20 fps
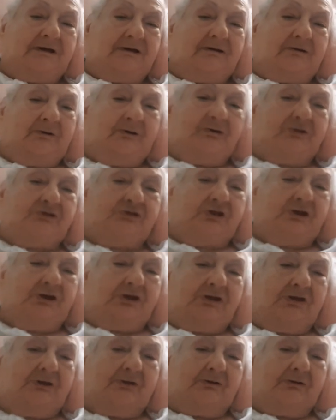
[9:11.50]
per me
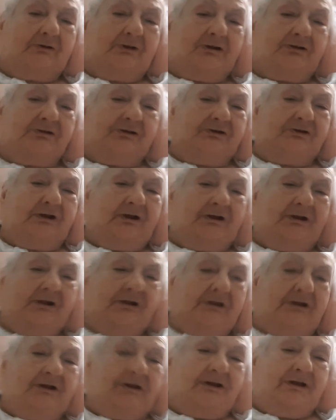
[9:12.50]
io, e eh. per
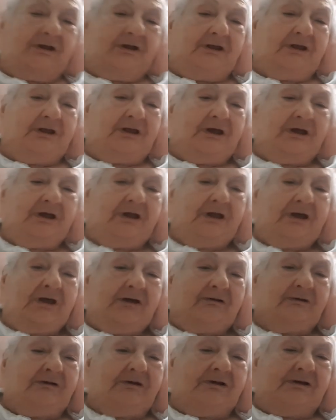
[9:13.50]
lei, pensate a
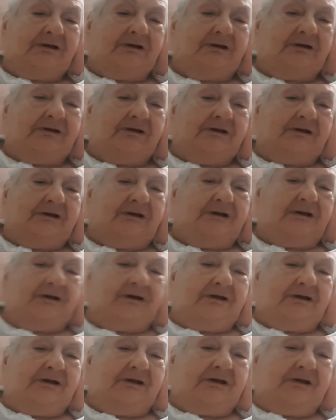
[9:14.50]
tutte le persone anziane
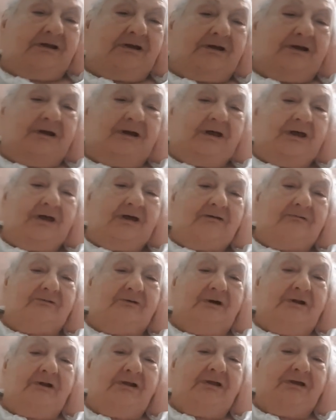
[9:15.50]
come lei, se si
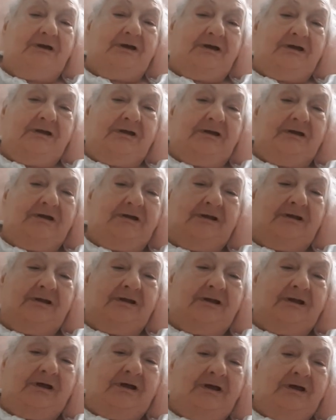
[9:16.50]
ammalano siamo
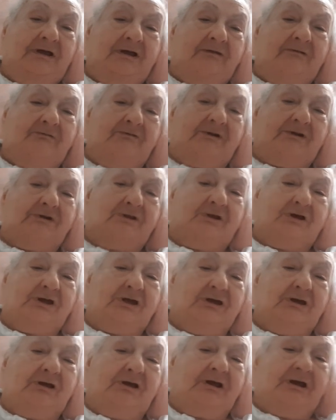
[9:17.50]
fregati. Guarda
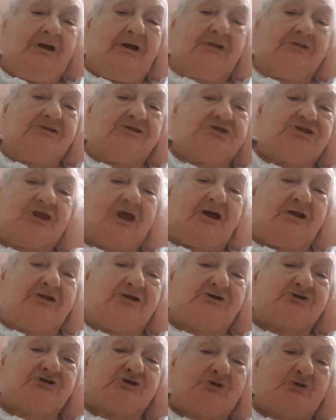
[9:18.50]
che anziana
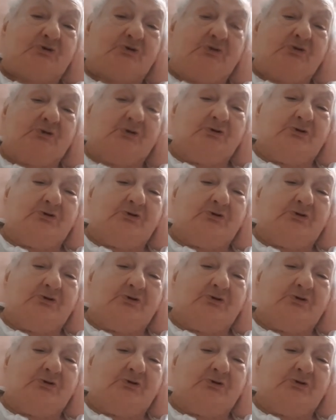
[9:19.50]
sono.